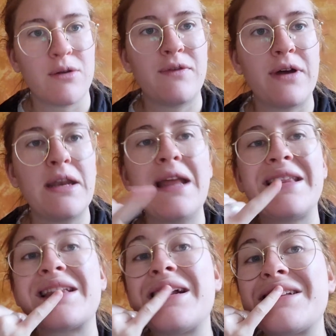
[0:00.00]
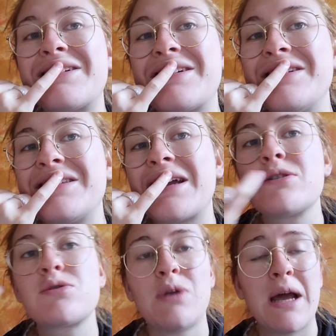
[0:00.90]
non fare niente, tra l'altro ho anche un
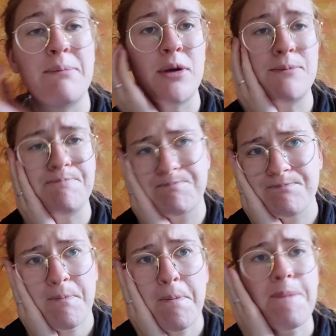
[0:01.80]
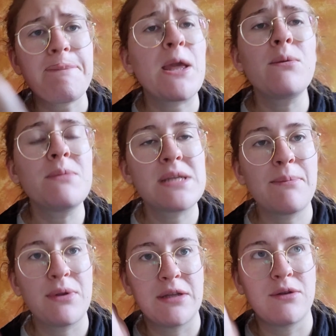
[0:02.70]
taglio sul labbro che non mi sta
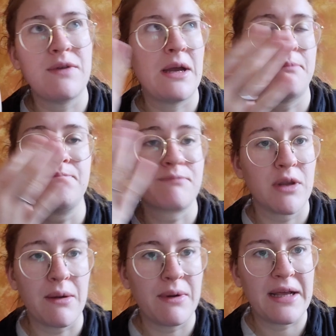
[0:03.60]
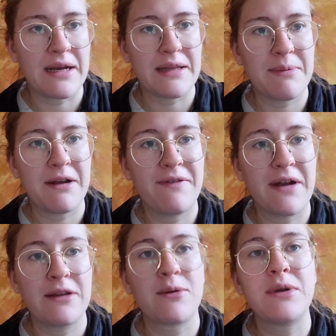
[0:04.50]
più andando via di quelli creati per il
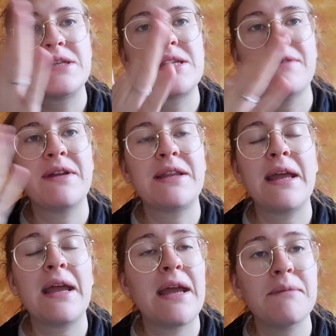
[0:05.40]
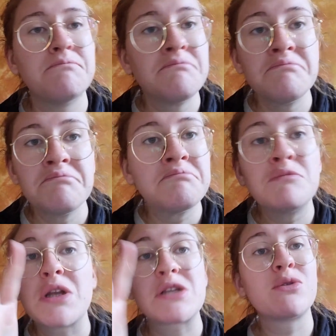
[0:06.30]
freddo, quindi se avete
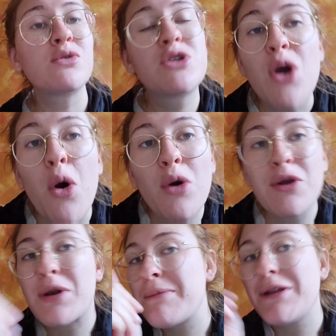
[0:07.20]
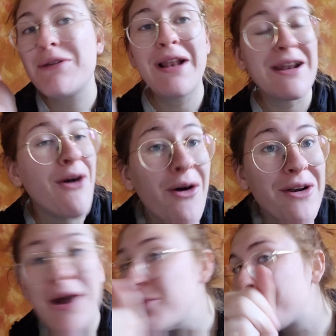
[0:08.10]
una soluzione, un rimedio della
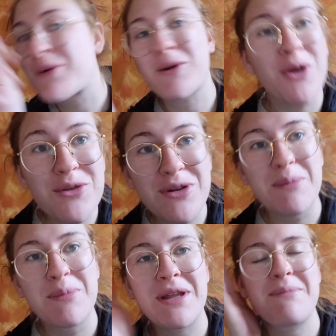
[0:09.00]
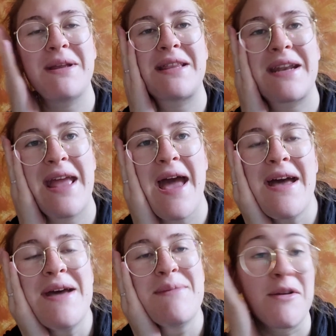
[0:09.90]
nonna, un prodotto da poter mettere che
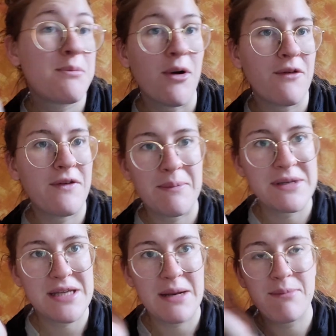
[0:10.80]
me lo può far passare